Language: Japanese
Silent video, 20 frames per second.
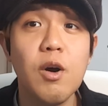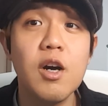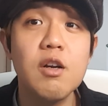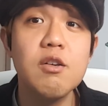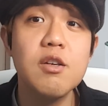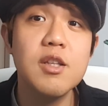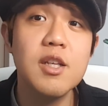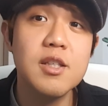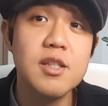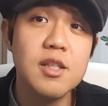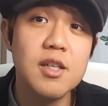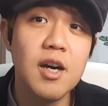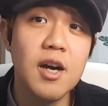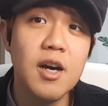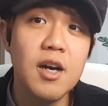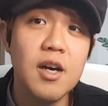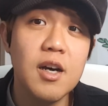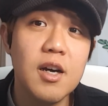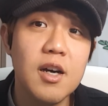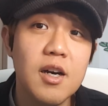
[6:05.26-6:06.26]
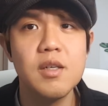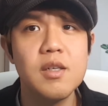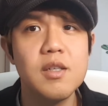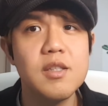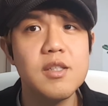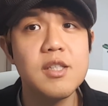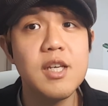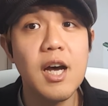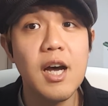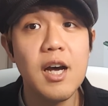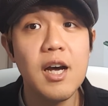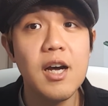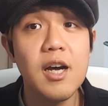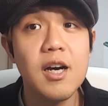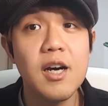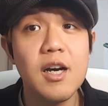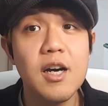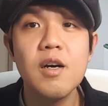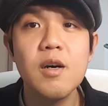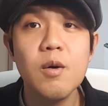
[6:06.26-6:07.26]
悪いですか？じゃ
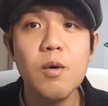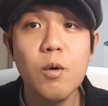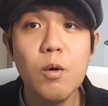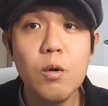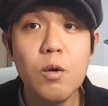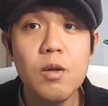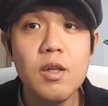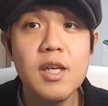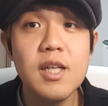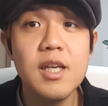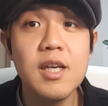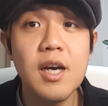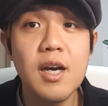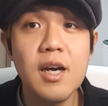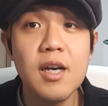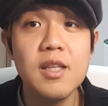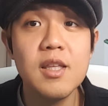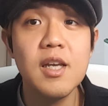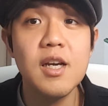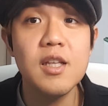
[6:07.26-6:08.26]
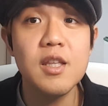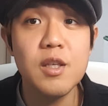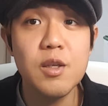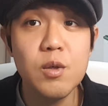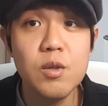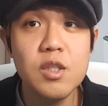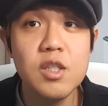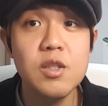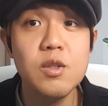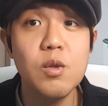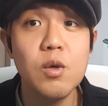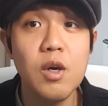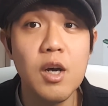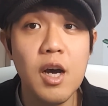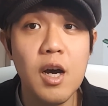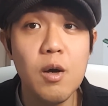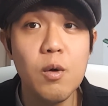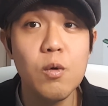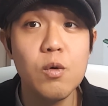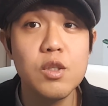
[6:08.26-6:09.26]
あ、コロナにかかった日本人と
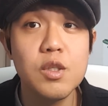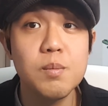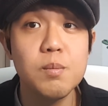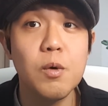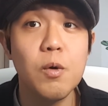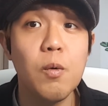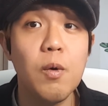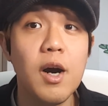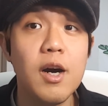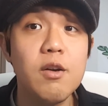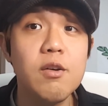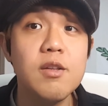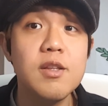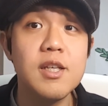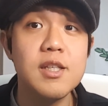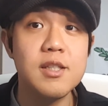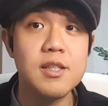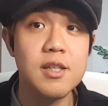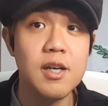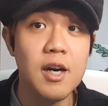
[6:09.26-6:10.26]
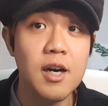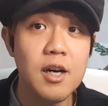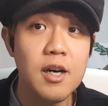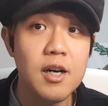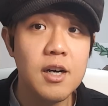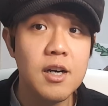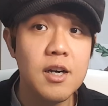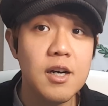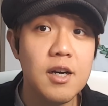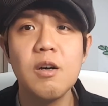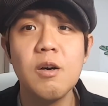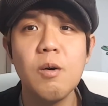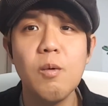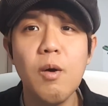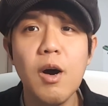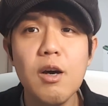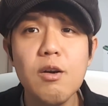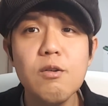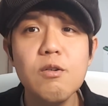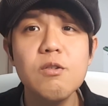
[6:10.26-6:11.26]
韓国人も悪いんですか？
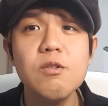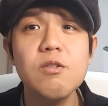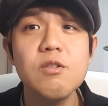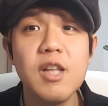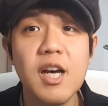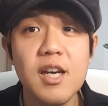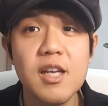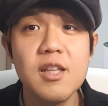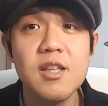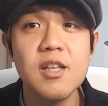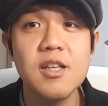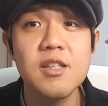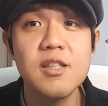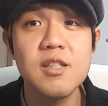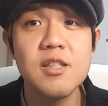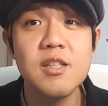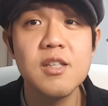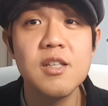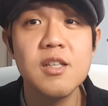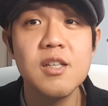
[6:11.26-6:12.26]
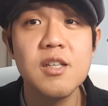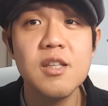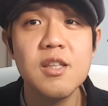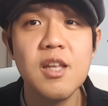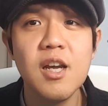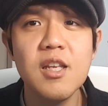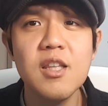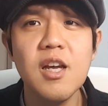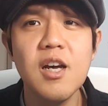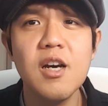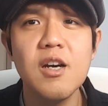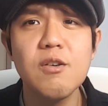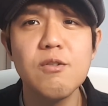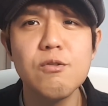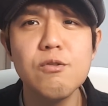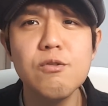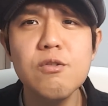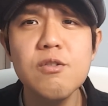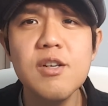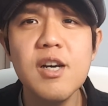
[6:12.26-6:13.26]
悪くないんです。ただ、
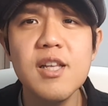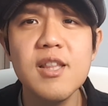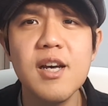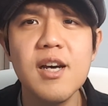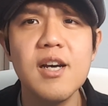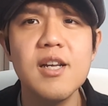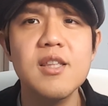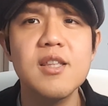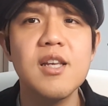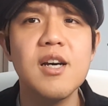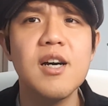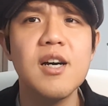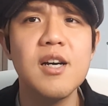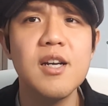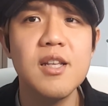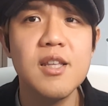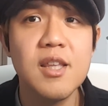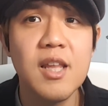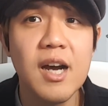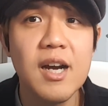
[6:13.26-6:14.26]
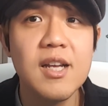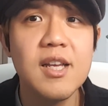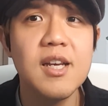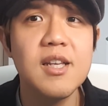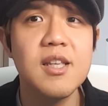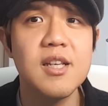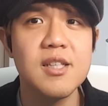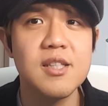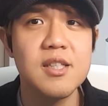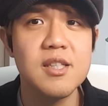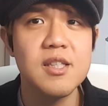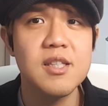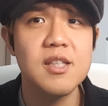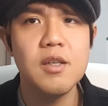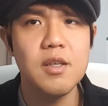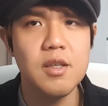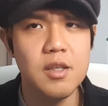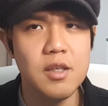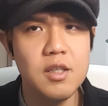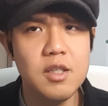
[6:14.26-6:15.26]
運がなかっただけです。
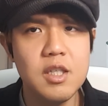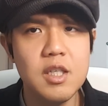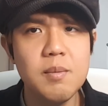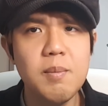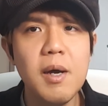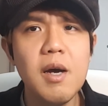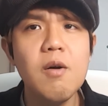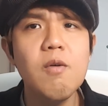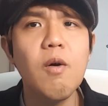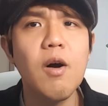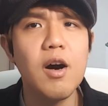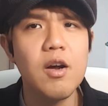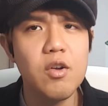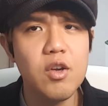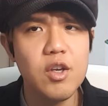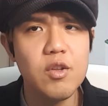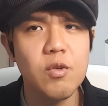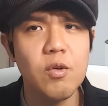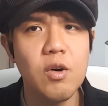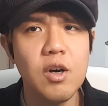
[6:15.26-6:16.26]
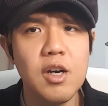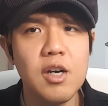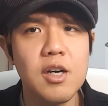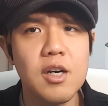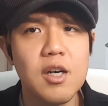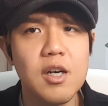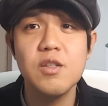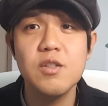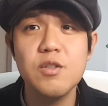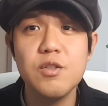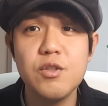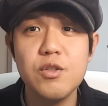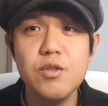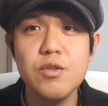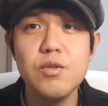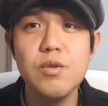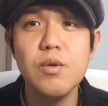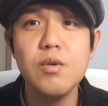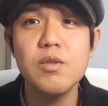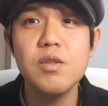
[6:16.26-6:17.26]
一番悪いのは、中
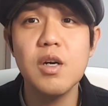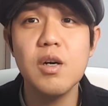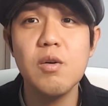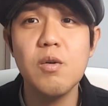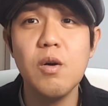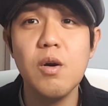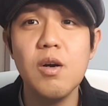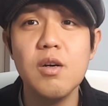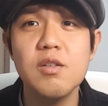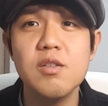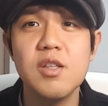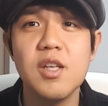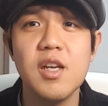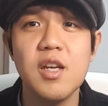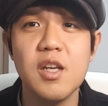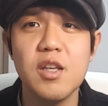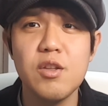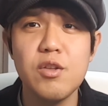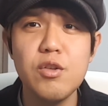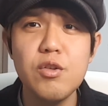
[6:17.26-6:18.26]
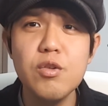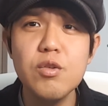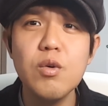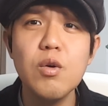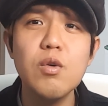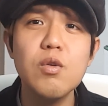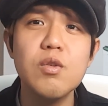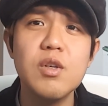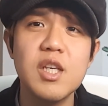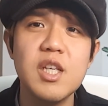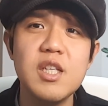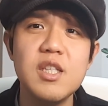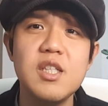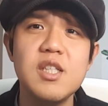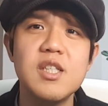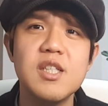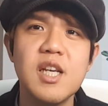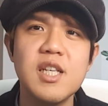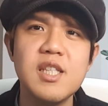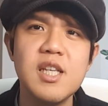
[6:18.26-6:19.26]
国が怖くて入国禁止
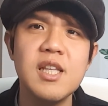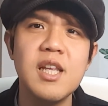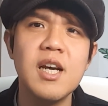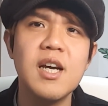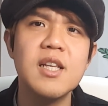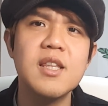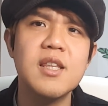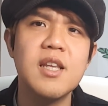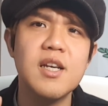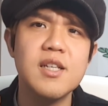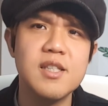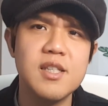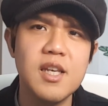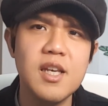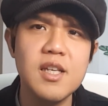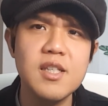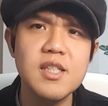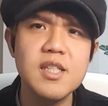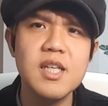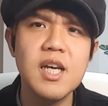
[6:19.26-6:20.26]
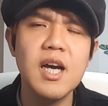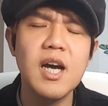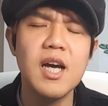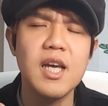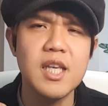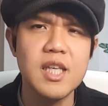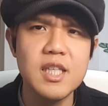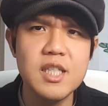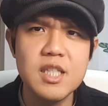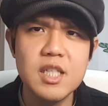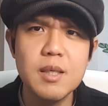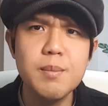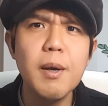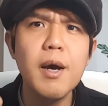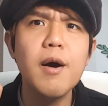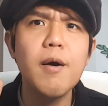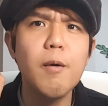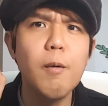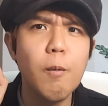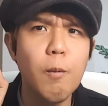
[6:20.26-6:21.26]
させなかった政治家が一
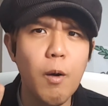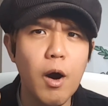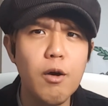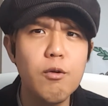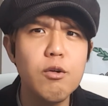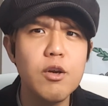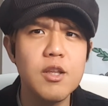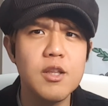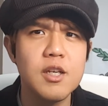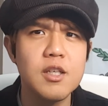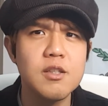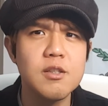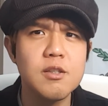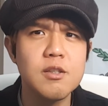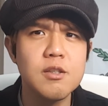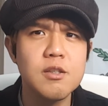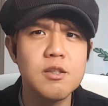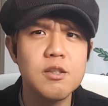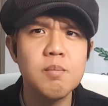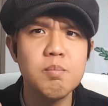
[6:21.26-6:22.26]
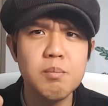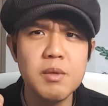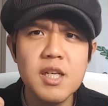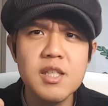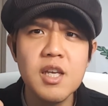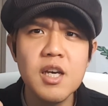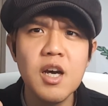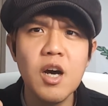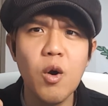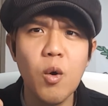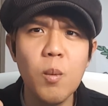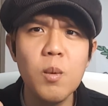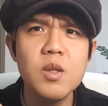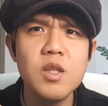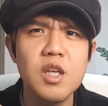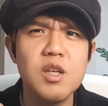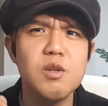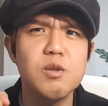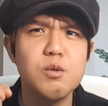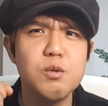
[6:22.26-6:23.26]
番悪いです。皆さんが思っ
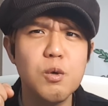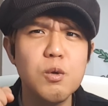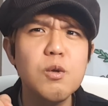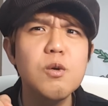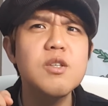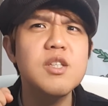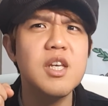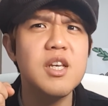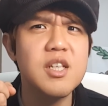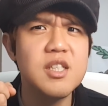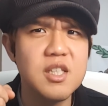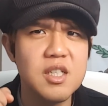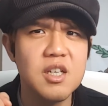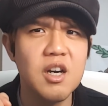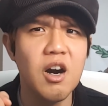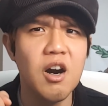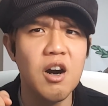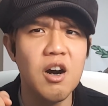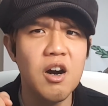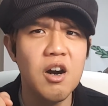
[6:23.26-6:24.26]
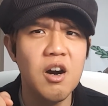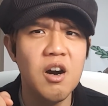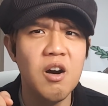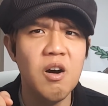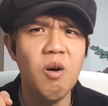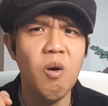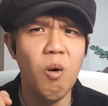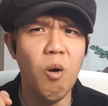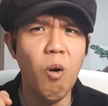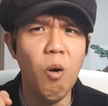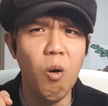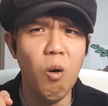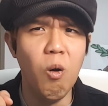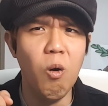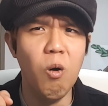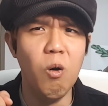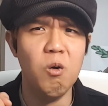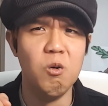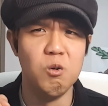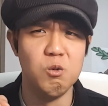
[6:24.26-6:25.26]
ているその政治家。は
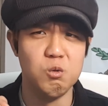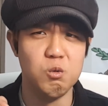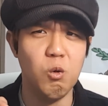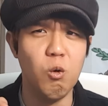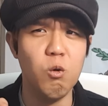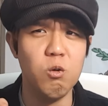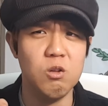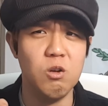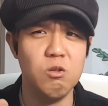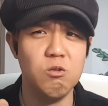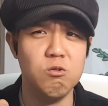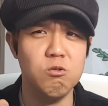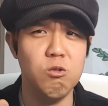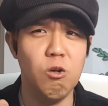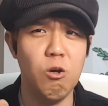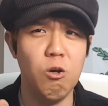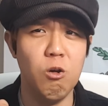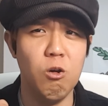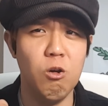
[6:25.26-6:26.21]
は、そうですね。